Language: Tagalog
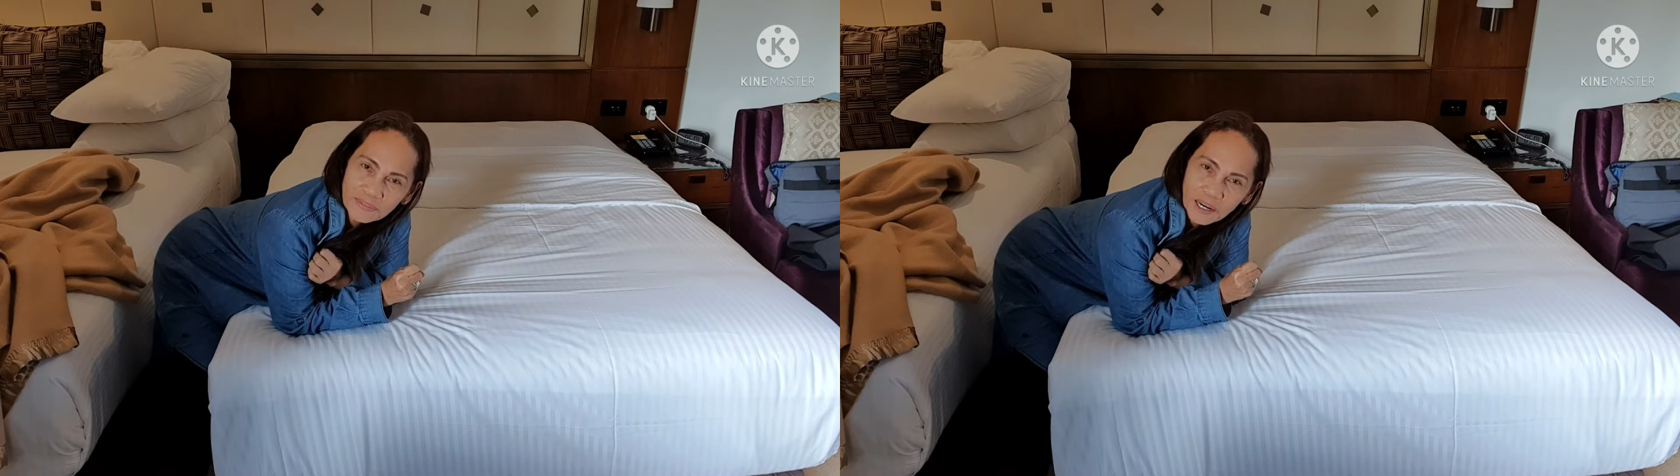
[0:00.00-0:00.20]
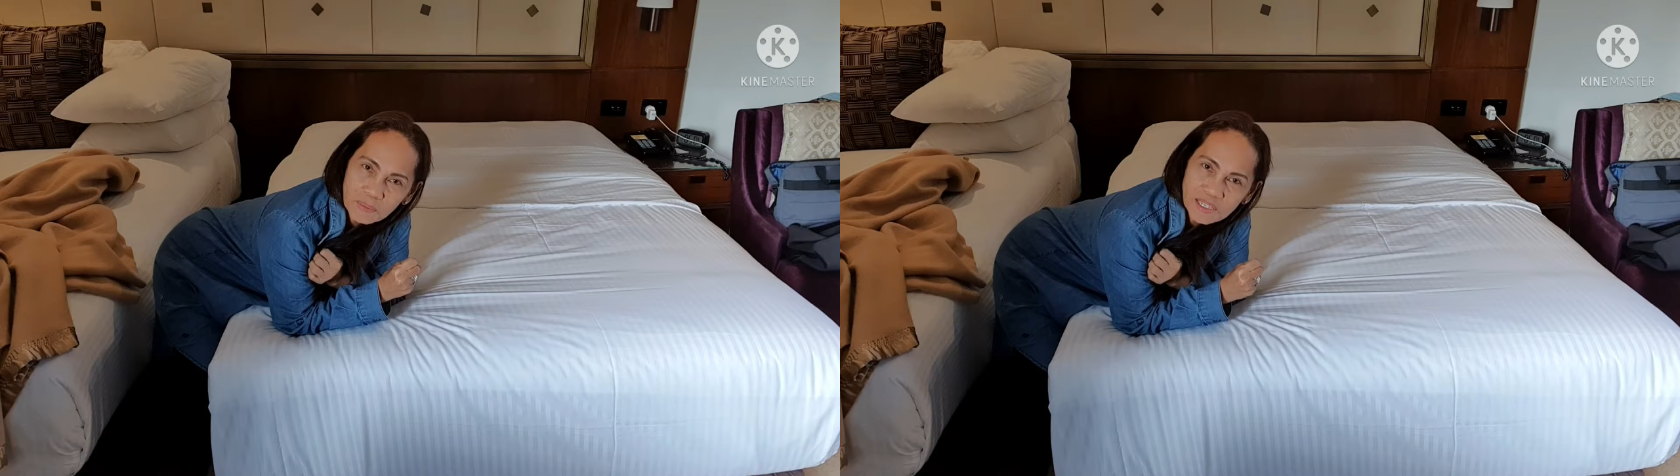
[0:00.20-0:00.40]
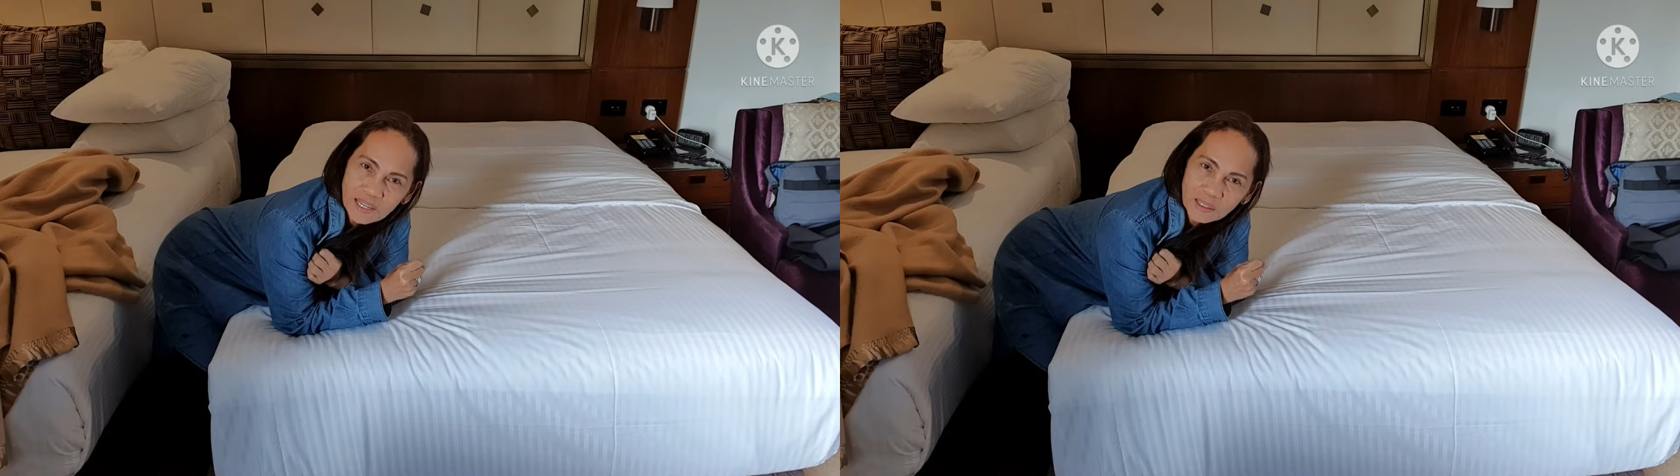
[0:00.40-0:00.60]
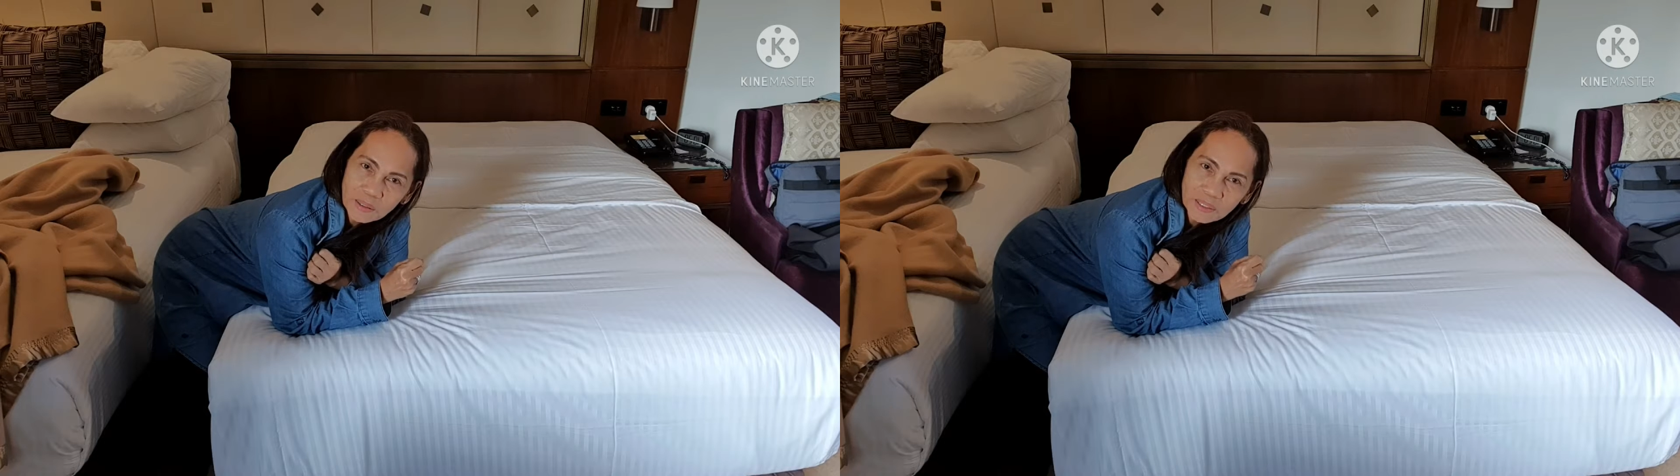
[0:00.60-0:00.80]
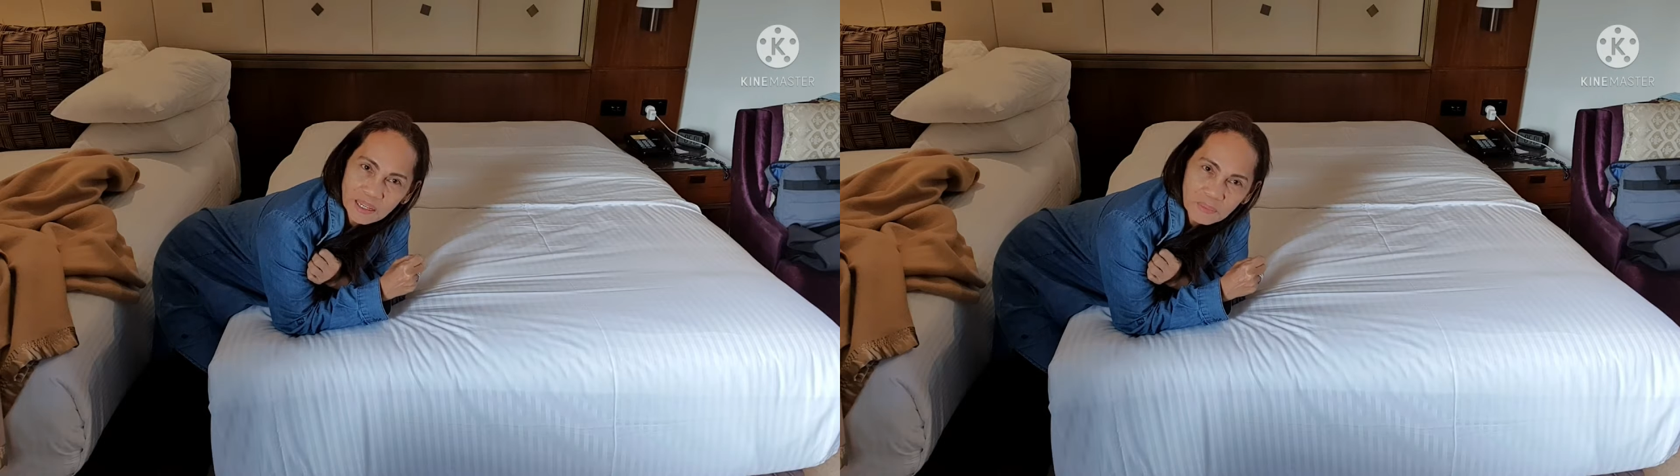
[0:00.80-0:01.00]
5-star
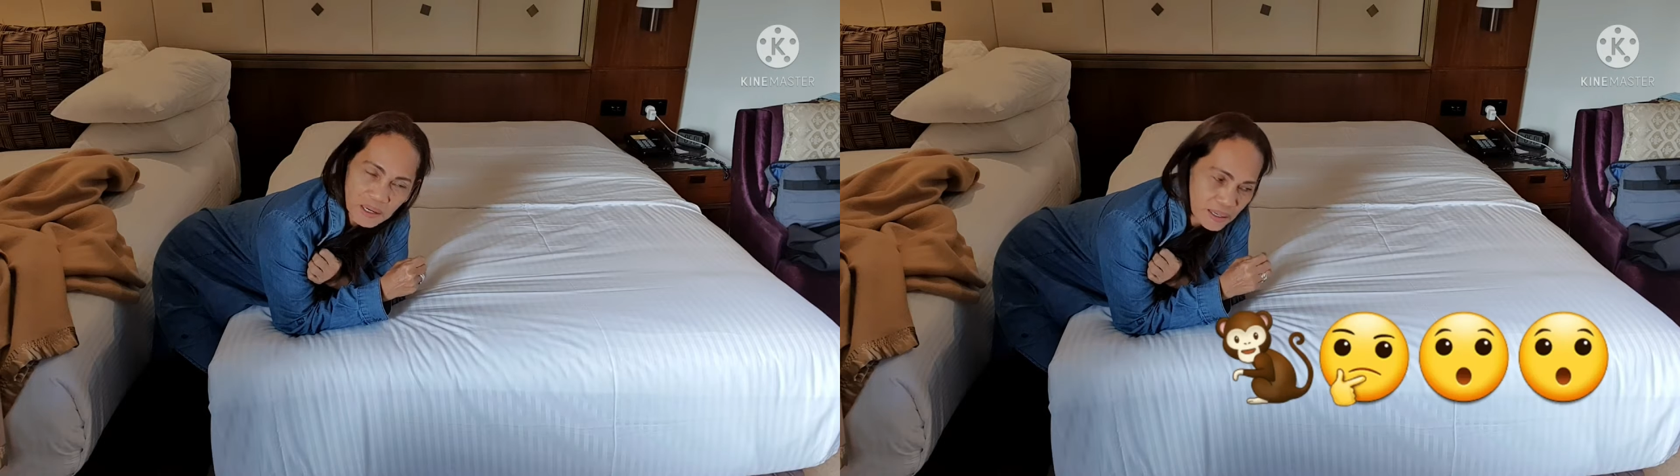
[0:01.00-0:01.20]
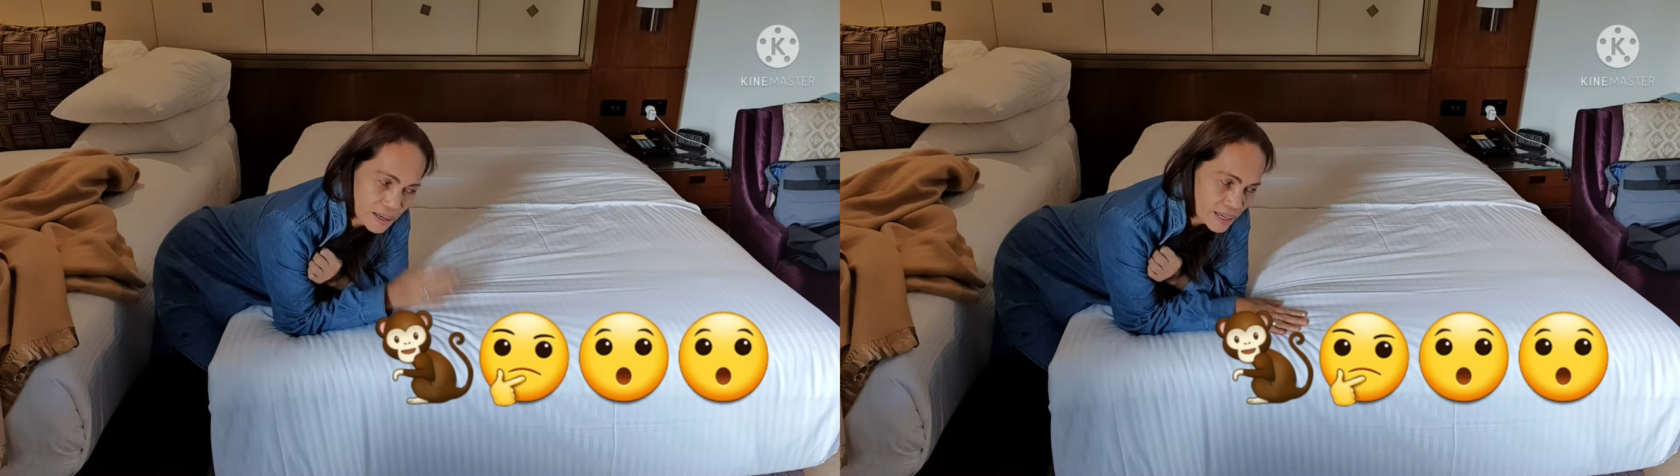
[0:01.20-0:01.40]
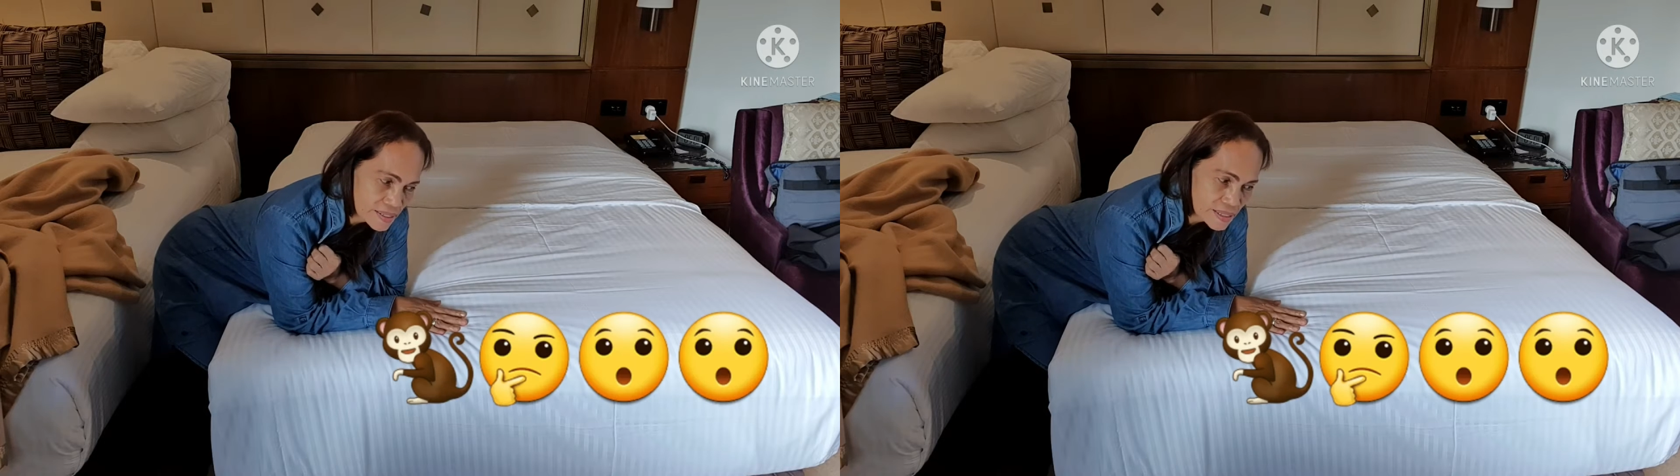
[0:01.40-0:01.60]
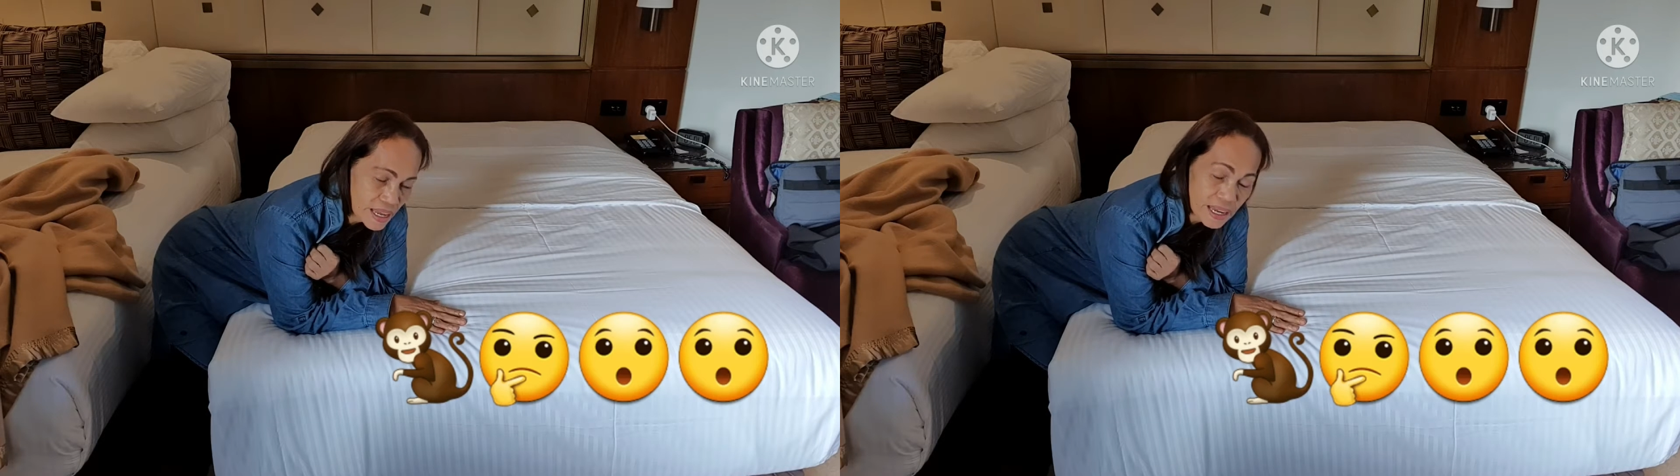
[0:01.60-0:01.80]
hotel mga guys.